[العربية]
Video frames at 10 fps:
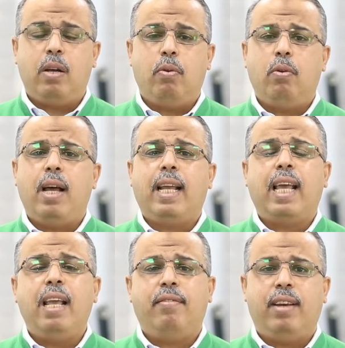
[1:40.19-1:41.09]

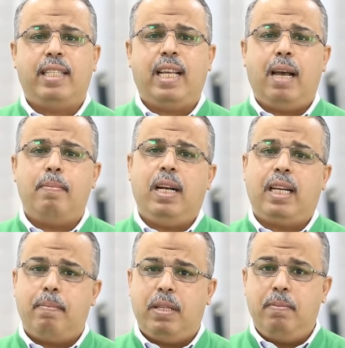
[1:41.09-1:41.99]
وكيف يتعامل
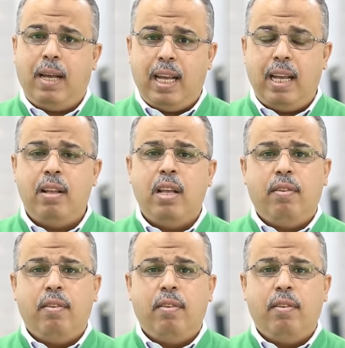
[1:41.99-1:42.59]
الكبد معها